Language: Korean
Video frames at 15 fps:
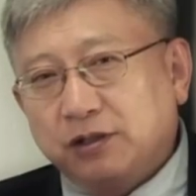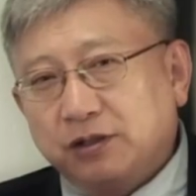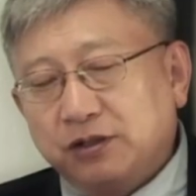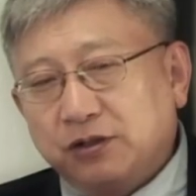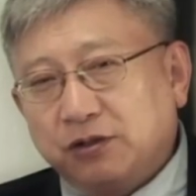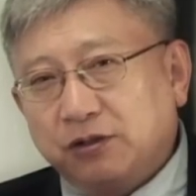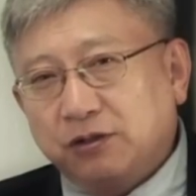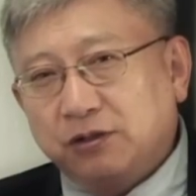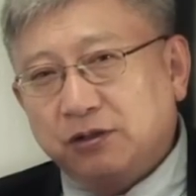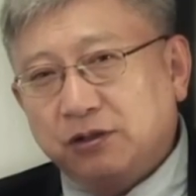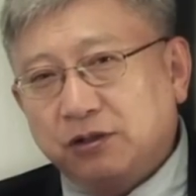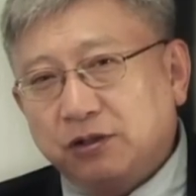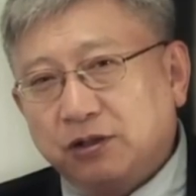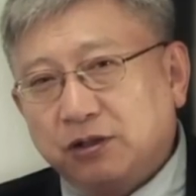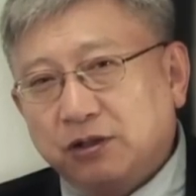그죠?
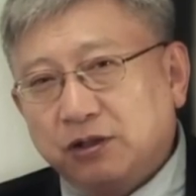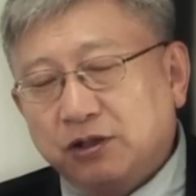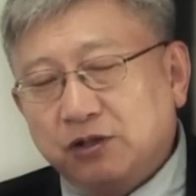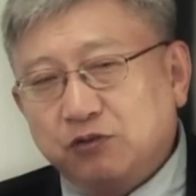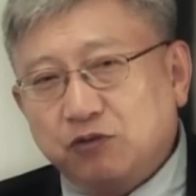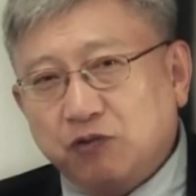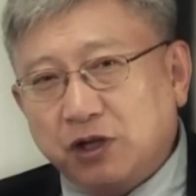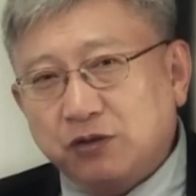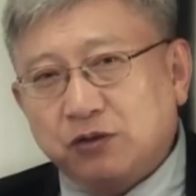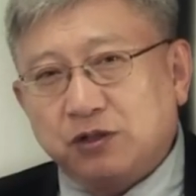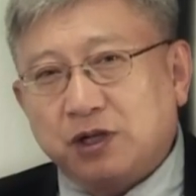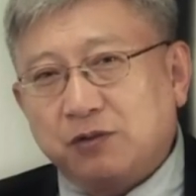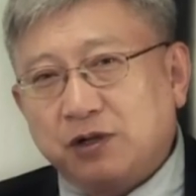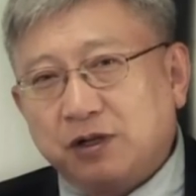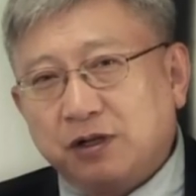이분이
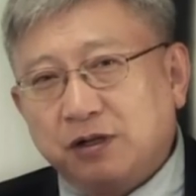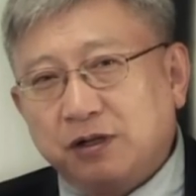왼손잡이라